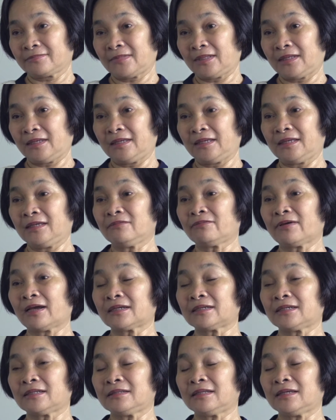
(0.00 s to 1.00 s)
thì y
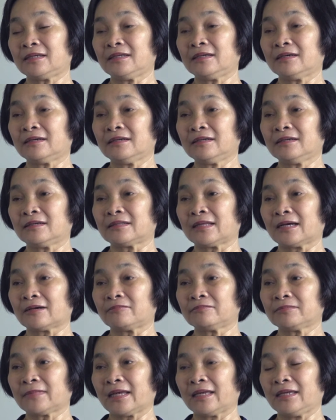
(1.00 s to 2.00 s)
văn trên thế giới người ta
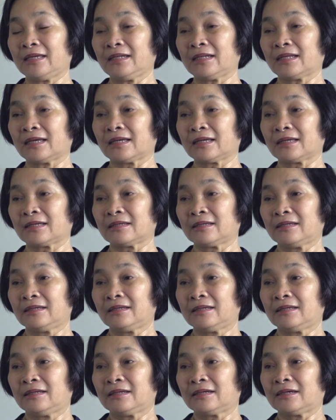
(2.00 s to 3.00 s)
cũng thấy là
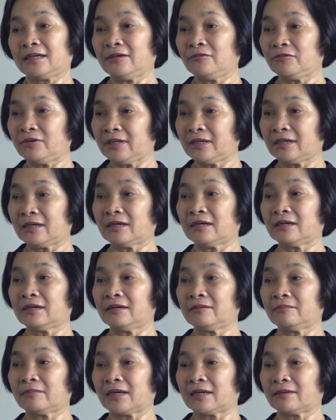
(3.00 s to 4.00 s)
cái nguy
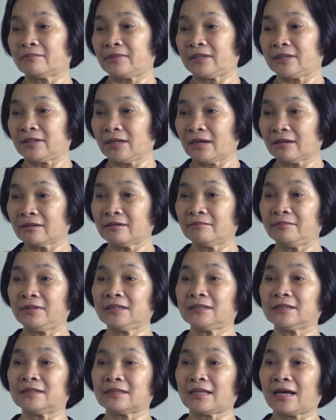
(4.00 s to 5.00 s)
cơ mà mình cho nó
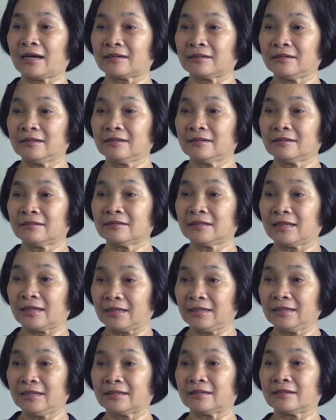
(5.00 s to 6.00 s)
biết sự thật đó có
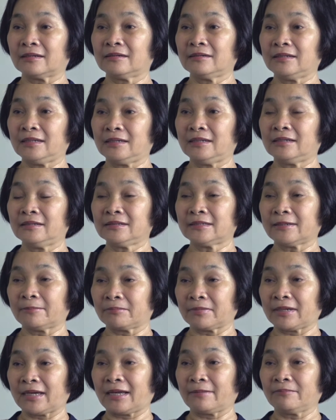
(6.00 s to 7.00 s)
thể là nó đi đến trầm
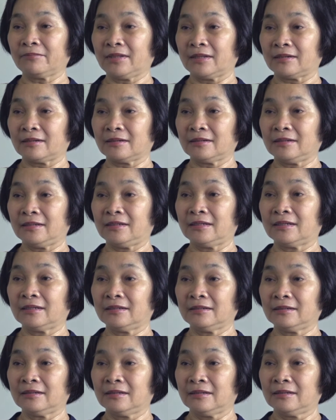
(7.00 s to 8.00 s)
cảm và nó đi
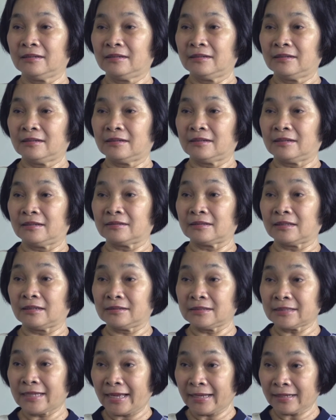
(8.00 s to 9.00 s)
đến à,
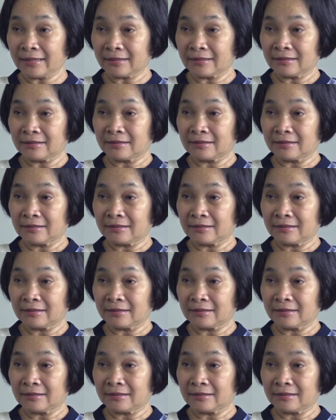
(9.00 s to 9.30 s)
tự sát